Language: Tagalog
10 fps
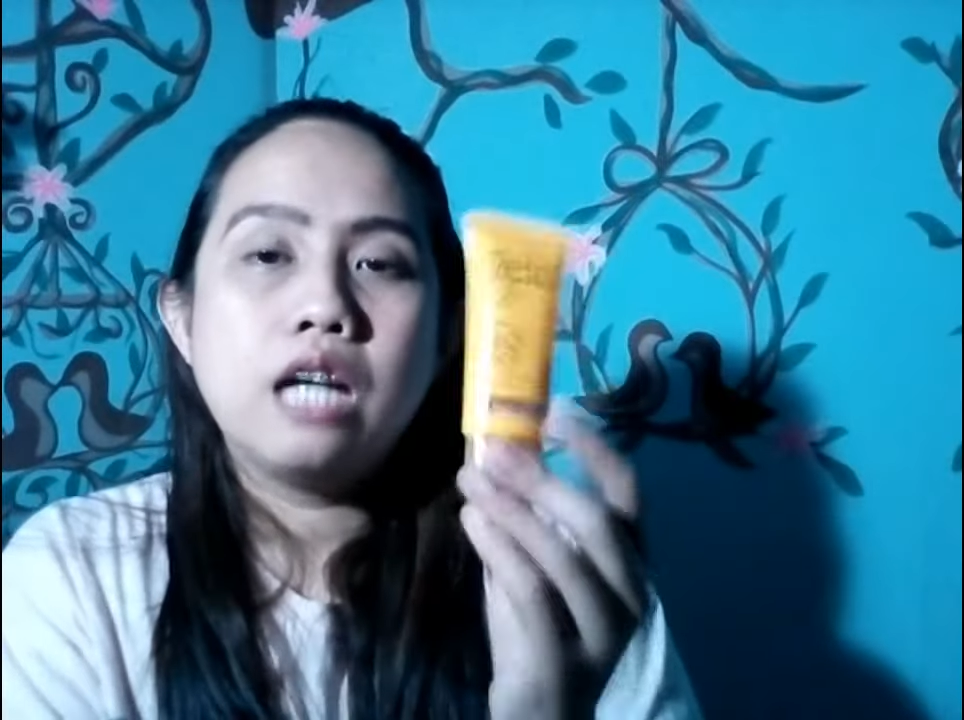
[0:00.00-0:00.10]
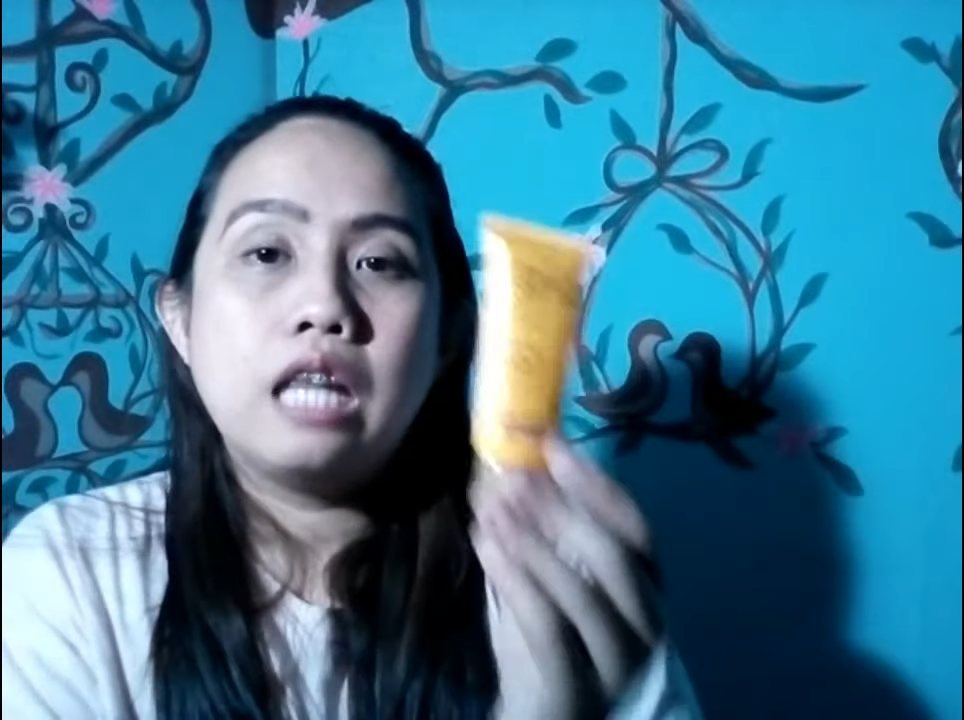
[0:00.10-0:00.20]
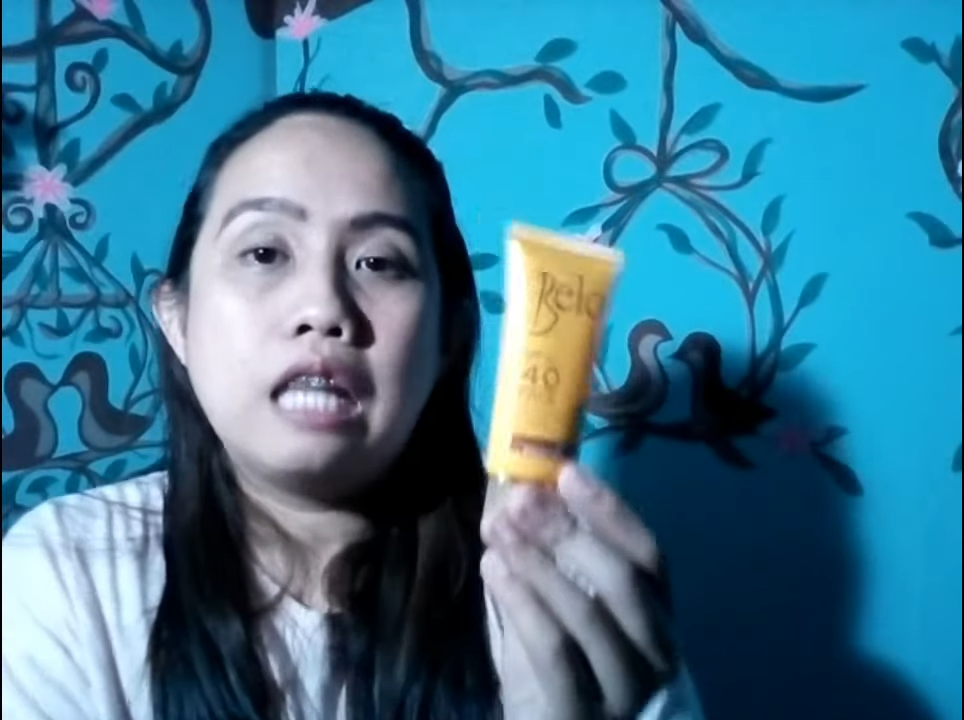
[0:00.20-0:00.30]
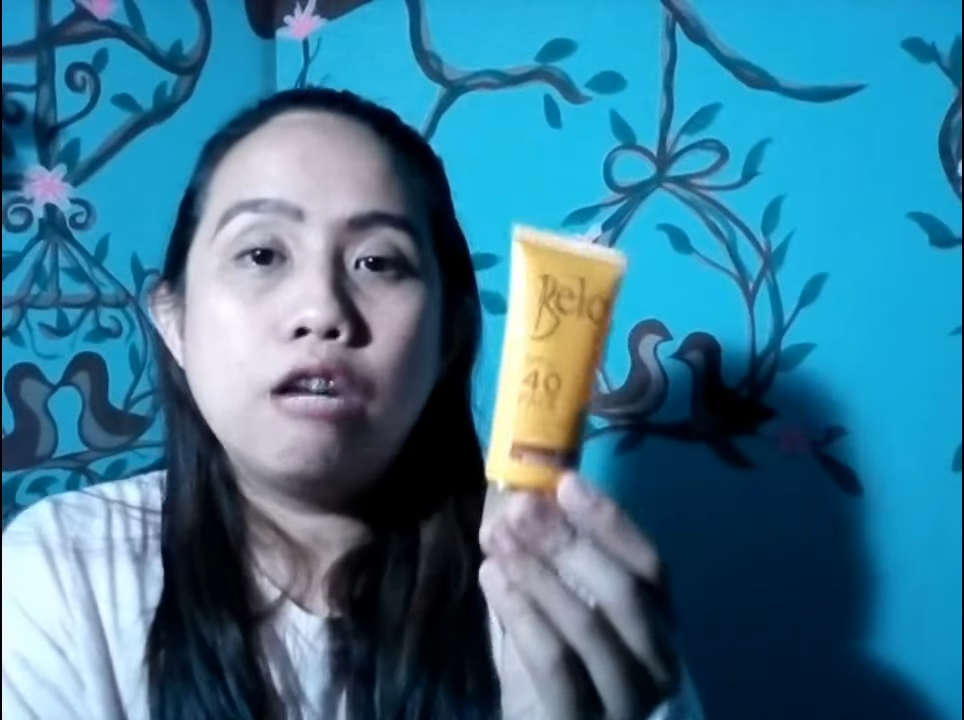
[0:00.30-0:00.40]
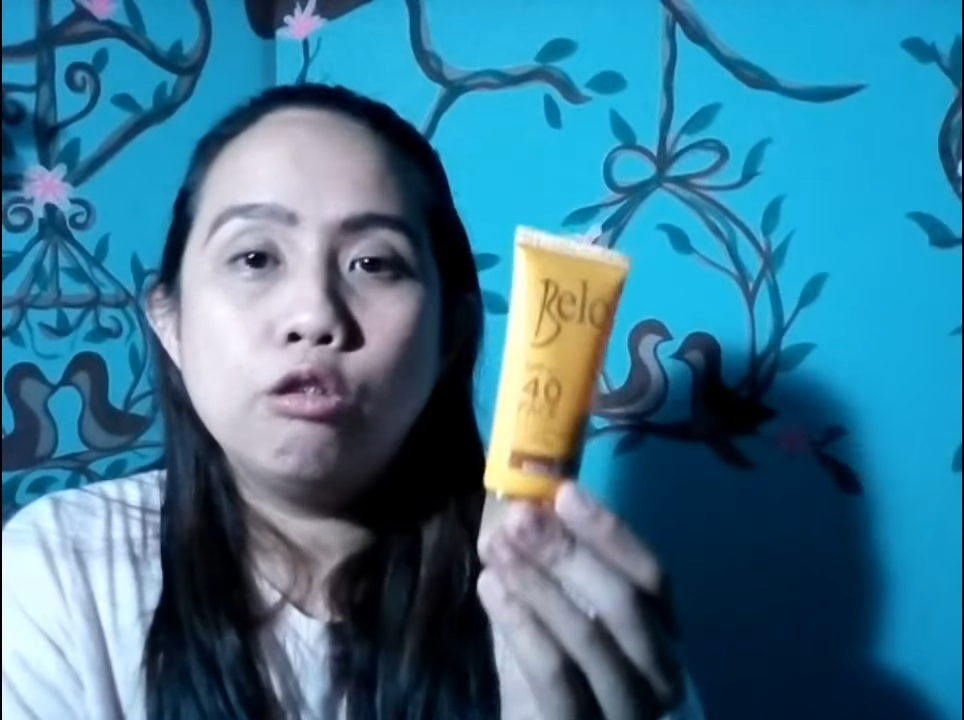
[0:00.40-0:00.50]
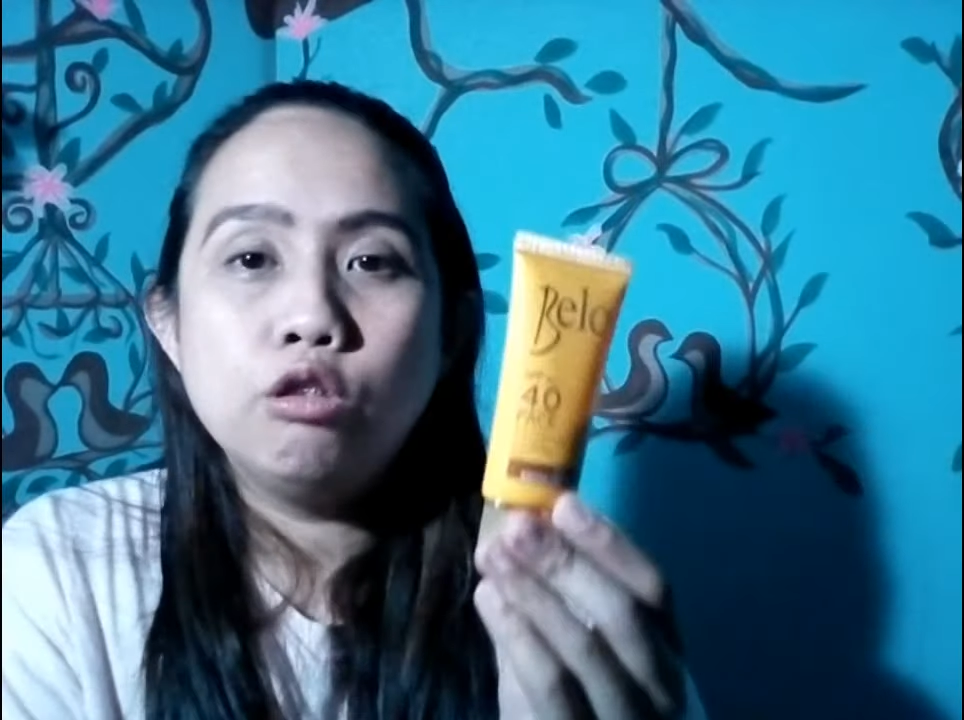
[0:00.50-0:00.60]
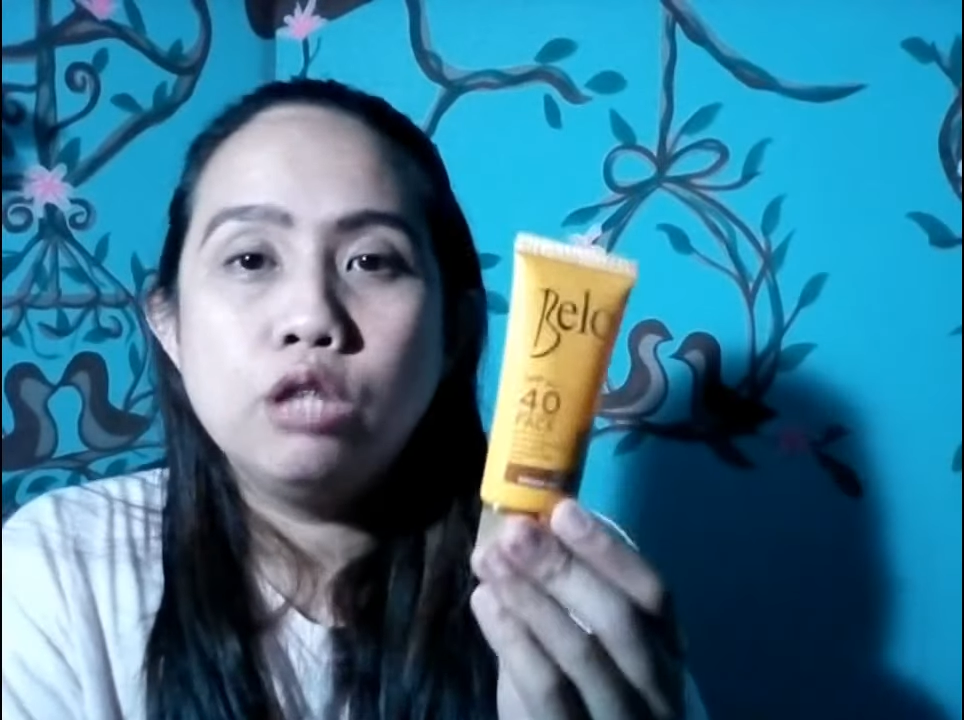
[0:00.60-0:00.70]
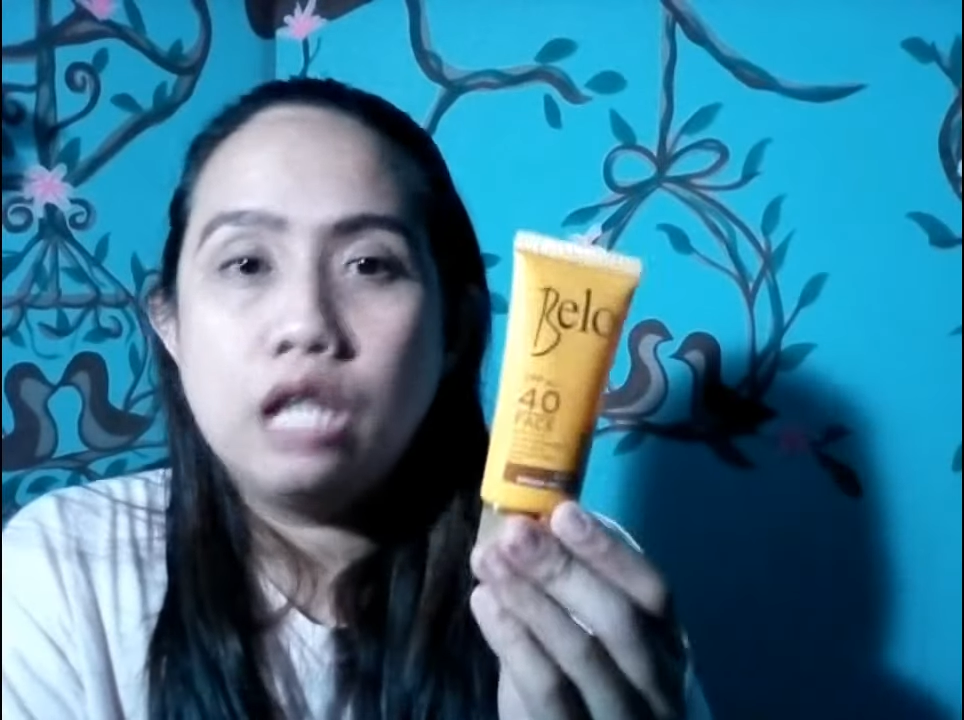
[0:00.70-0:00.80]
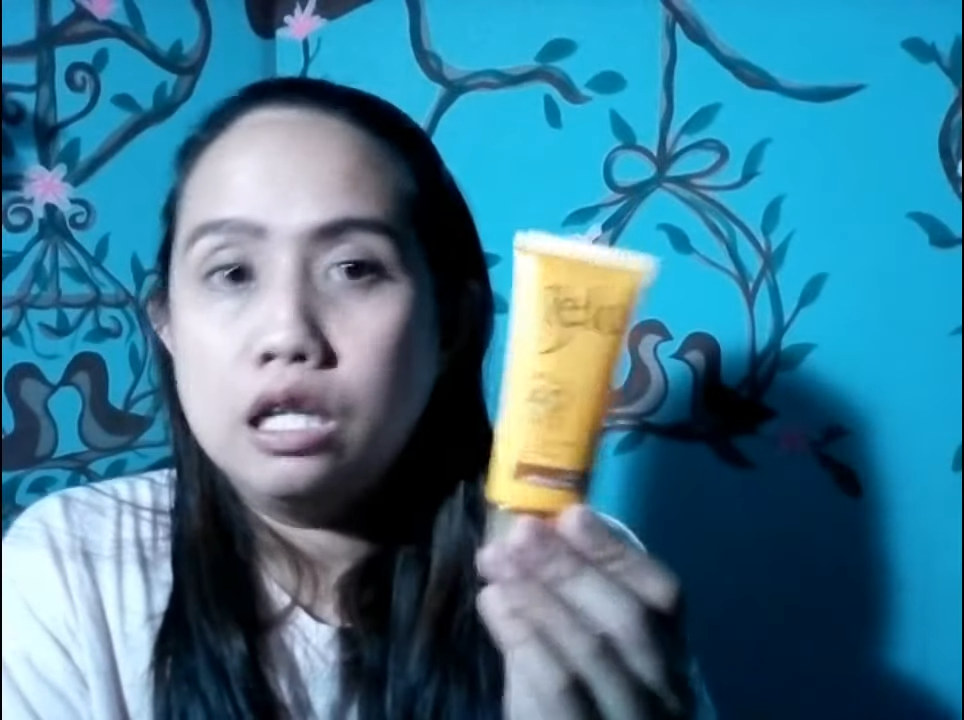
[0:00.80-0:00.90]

nagkataon